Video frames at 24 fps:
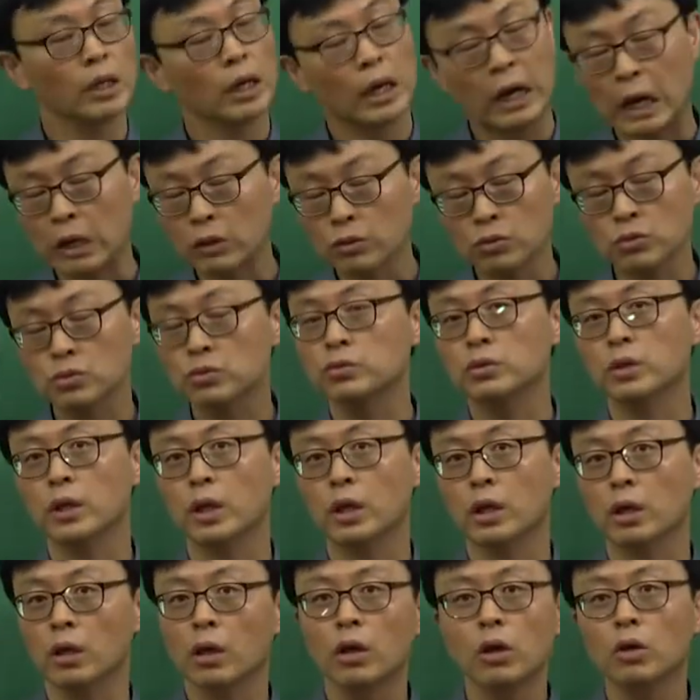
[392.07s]
안 웃어도
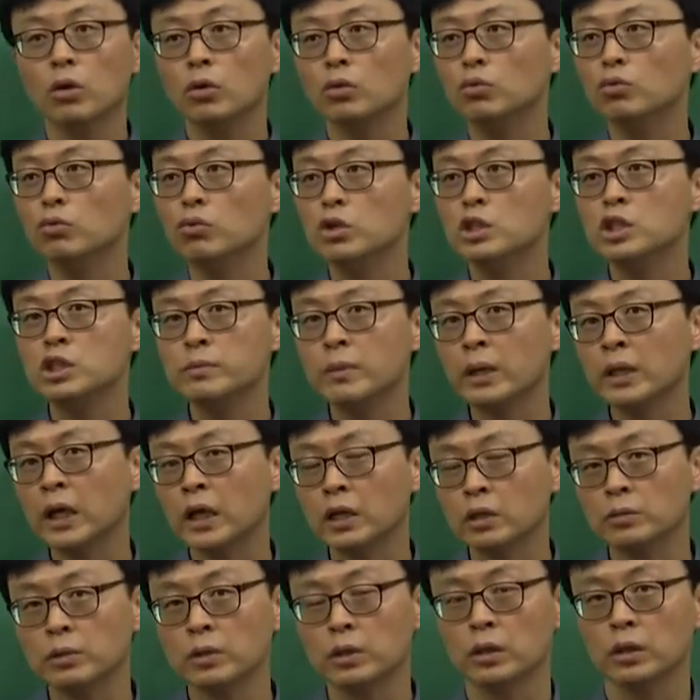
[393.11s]
돼. 울지만
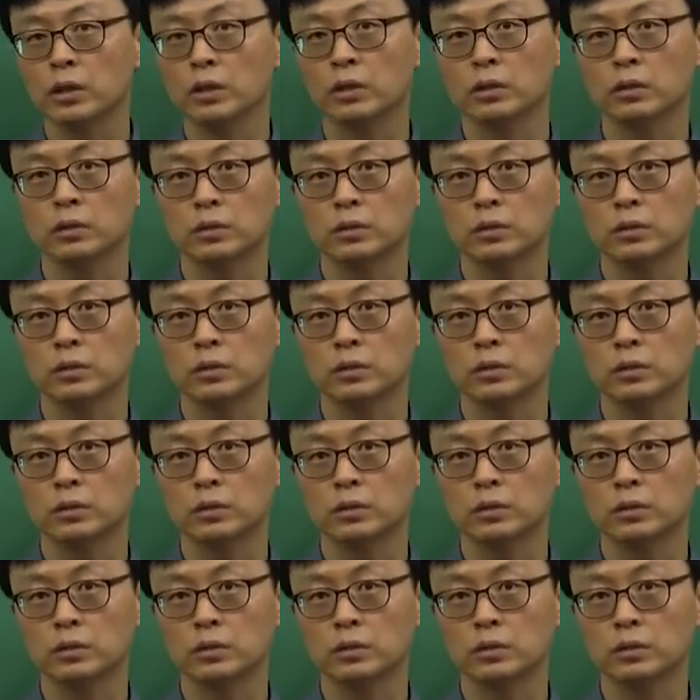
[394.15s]
않으면 돼.